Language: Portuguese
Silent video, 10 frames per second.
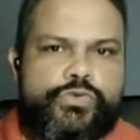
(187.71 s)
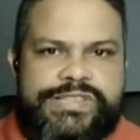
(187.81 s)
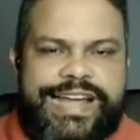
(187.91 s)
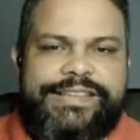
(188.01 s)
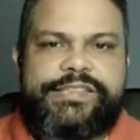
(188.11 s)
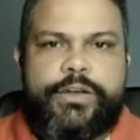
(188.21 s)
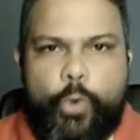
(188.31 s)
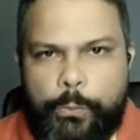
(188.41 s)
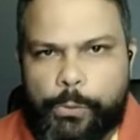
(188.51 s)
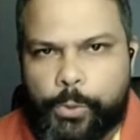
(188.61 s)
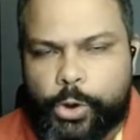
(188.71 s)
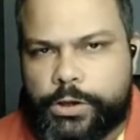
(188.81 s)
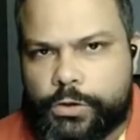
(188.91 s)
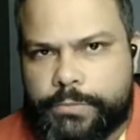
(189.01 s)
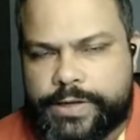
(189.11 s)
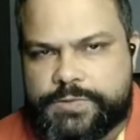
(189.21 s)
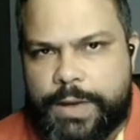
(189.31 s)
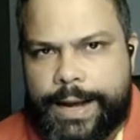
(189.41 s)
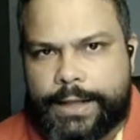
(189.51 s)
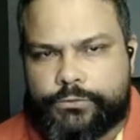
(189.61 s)
Usado você compra um pouquinho mais
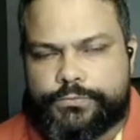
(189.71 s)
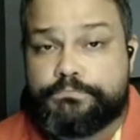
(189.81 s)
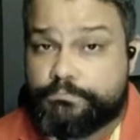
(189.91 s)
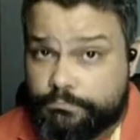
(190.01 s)
barato.